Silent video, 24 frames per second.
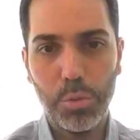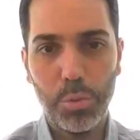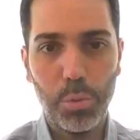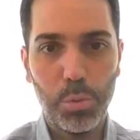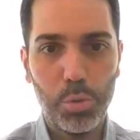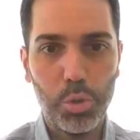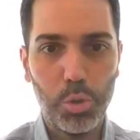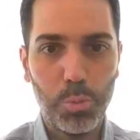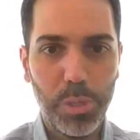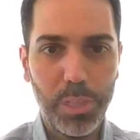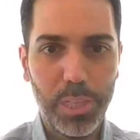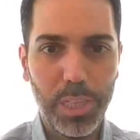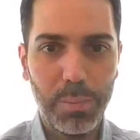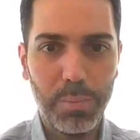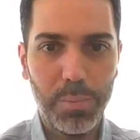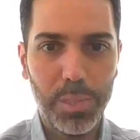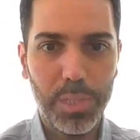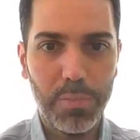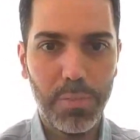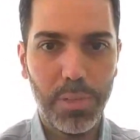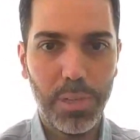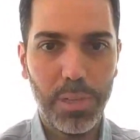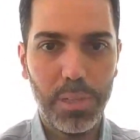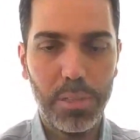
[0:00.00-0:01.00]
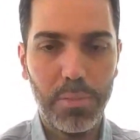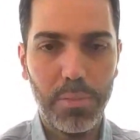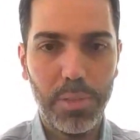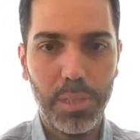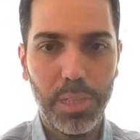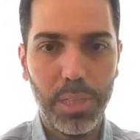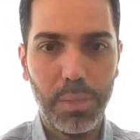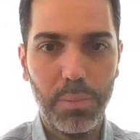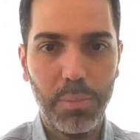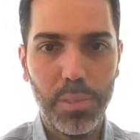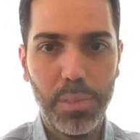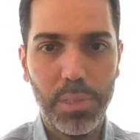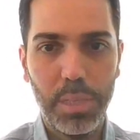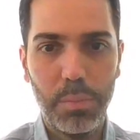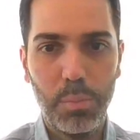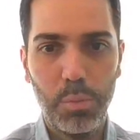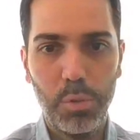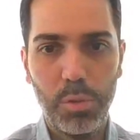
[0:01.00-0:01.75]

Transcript: Çok güçlü bir ekibimiz var ve ekibimizde